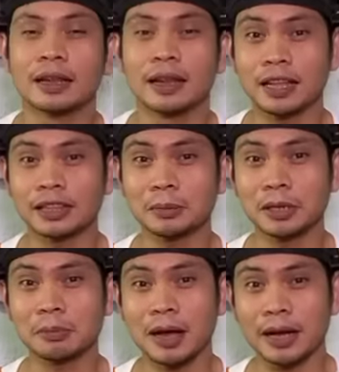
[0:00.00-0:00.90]
Lahat
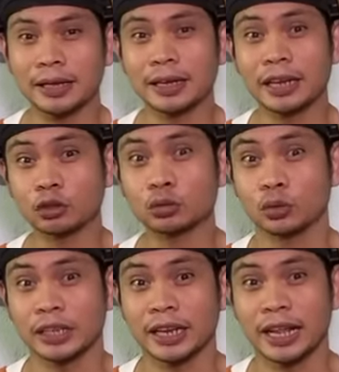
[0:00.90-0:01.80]
naman ng bagay na
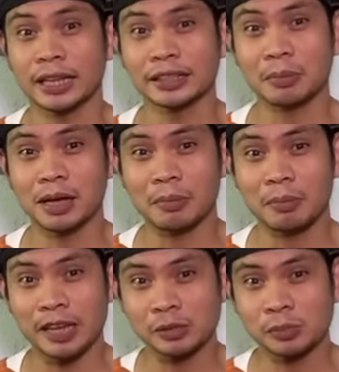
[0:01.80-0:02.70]
natutunan na natin mga
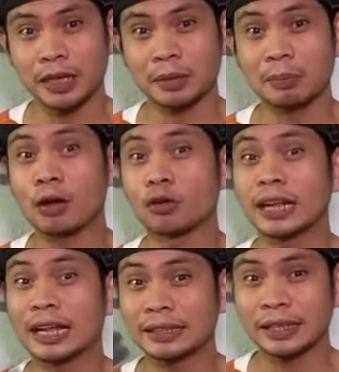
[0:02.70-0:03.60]
best friend, bago
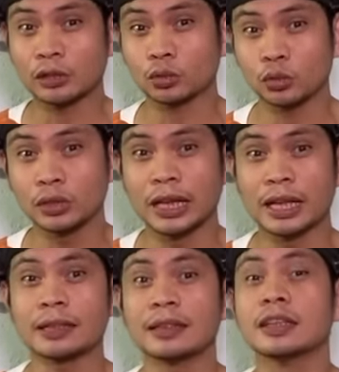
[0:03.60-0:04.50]
natin
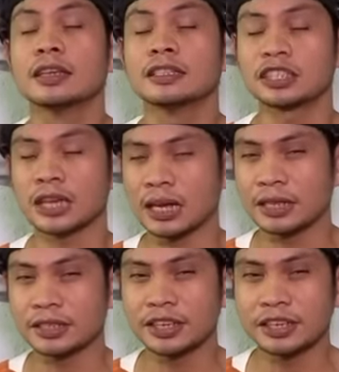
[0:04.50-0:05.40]
natutunan,
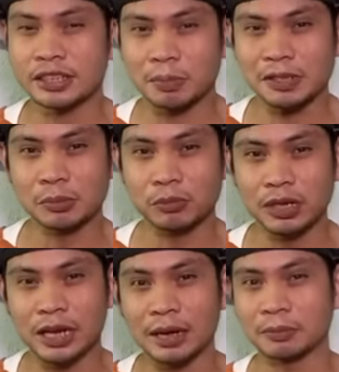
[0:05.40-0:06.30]
challenging sa pasimula.